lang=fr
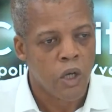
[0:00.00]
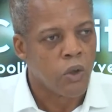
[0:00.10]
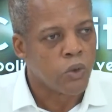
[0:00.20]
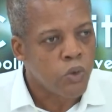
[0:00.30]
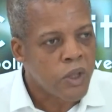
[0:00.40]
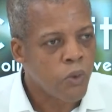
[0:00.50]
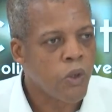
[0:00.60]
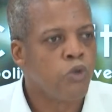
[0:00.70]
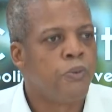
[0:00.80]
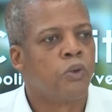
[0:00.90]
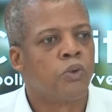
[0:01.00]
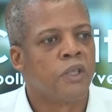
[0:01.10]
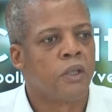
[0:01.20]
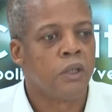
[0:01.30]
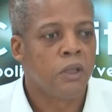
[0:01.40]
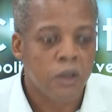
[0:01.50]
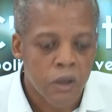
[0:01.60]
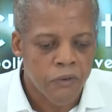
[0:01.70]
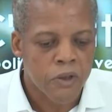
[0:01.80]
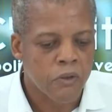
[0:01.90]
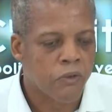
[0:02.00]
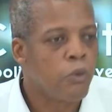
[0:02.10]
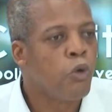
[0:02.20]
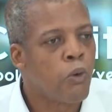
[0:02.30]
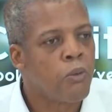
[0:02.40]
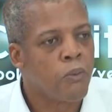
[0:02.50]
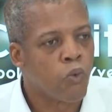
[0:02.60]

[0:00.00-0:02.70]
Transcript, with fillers: euh, toute la Guadeloupe est concernée et en fait c'est vraiment un problème